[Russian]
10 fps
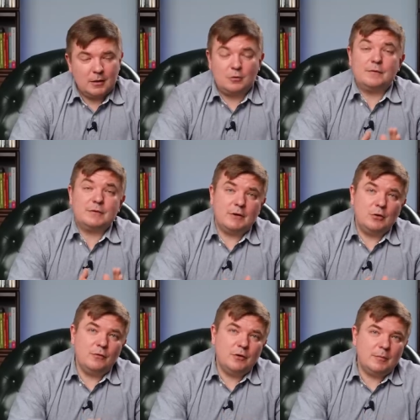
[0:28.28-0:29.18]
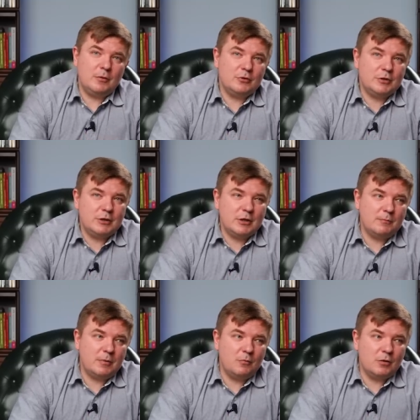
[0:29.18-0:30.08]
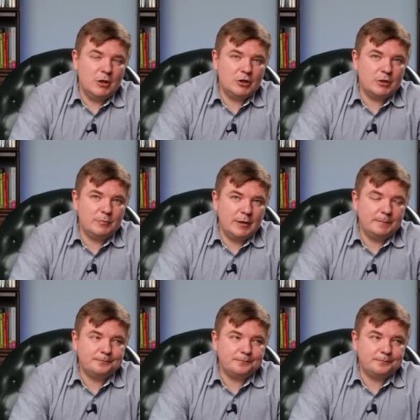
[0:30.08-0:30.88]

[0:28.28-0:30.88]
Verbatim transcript: который в свое время очень сильно помог лично мне